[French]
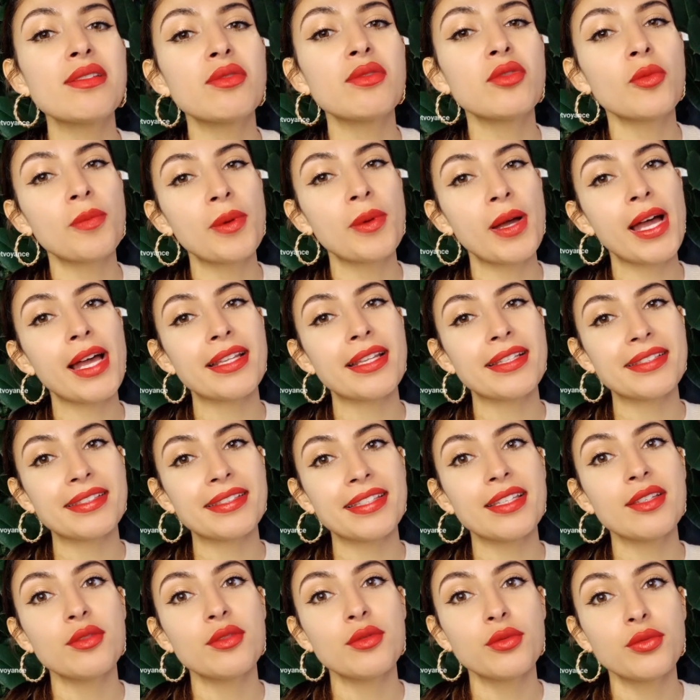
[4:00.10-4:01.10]
ne vont pas
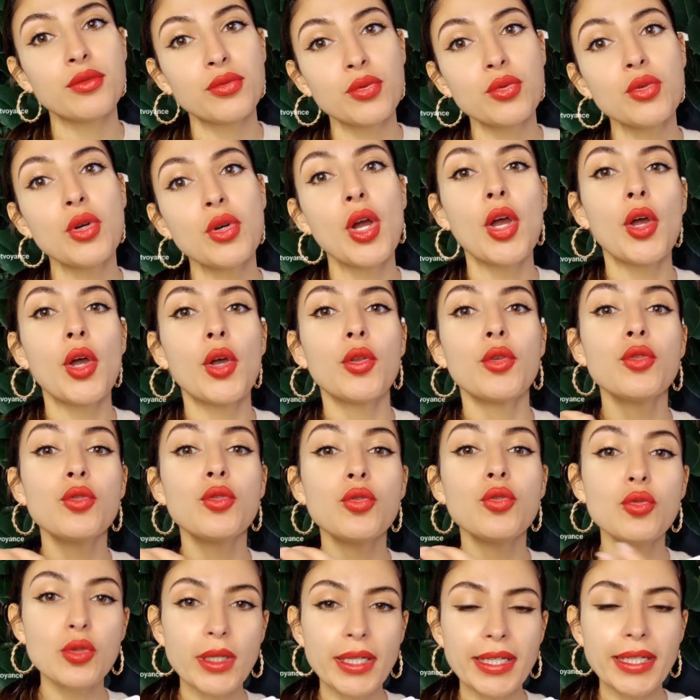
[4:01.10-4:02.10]
assez vous
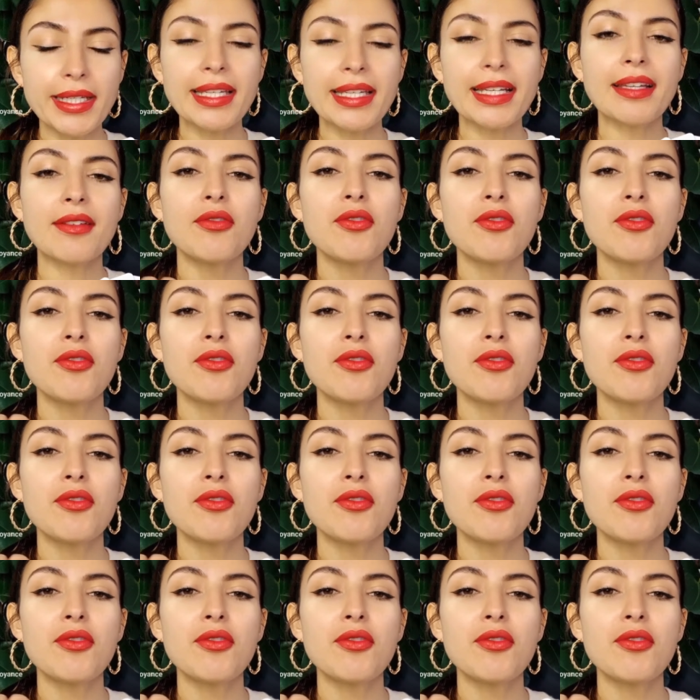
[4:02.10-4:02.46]
nourrir